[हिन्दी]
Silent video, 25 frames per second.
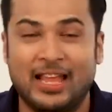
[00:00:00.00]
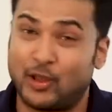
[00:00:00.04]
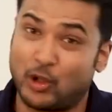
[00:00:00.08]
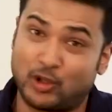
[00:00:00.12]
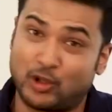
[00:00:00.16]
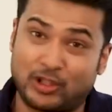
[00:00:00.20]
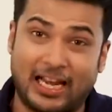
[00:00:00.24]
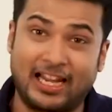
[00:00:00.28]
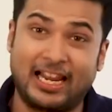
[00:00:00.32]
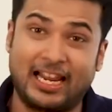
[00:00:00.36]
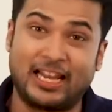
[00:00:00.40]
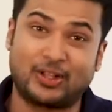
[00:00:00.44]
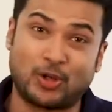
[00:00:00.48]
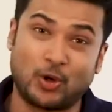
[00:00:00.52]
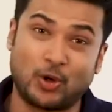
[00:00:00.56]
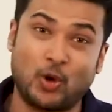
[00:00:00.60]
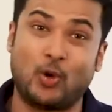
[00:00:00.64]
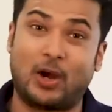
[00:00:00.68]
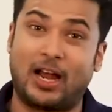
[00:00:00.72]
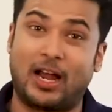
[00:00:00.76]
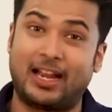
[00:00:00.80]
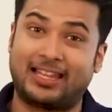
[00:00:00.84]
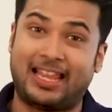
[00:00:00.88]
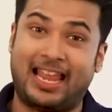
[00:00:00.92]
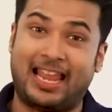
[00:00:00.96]
तो चलिए
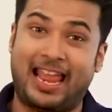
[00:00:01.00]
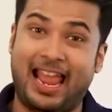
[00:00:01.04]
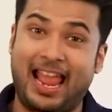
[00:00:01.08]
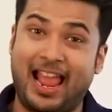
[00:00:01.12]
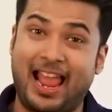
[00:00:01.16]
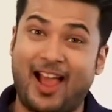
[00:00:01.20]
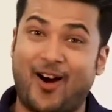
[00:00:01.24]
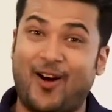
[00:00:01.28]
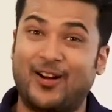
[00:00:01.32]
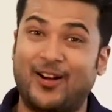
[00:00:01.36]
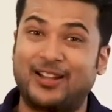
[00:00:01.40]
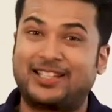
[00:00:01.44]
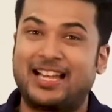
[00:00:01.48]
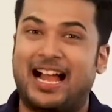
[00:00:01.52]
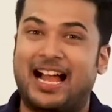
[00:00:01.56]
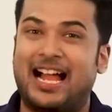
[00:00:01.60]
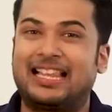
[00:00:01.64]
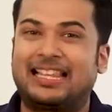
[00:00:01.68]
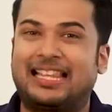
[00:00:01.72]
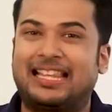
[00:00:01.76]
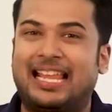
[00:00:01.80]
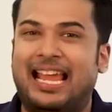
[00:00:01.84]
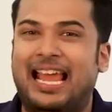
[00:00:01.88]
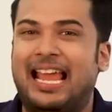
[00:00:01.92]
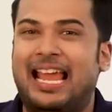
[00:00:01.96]
शुरू करते हैं और
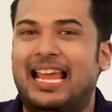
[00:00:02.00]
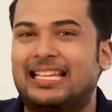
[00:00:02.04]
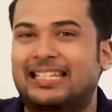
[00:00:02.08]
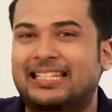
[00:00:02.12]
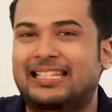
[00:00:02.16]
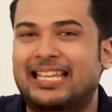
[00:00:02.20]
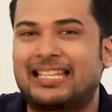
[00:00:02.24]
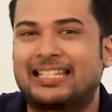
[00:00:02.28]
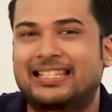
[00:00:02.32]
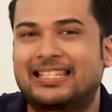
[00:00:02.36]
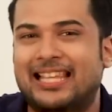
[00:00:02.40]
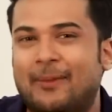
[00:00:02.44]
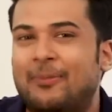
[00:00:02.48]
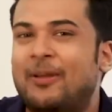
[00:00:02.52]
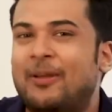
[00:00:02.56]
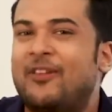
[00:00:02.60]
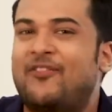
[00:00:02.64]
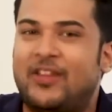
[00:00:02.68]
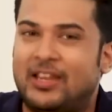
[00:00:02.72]
जानते हैं इसके सभी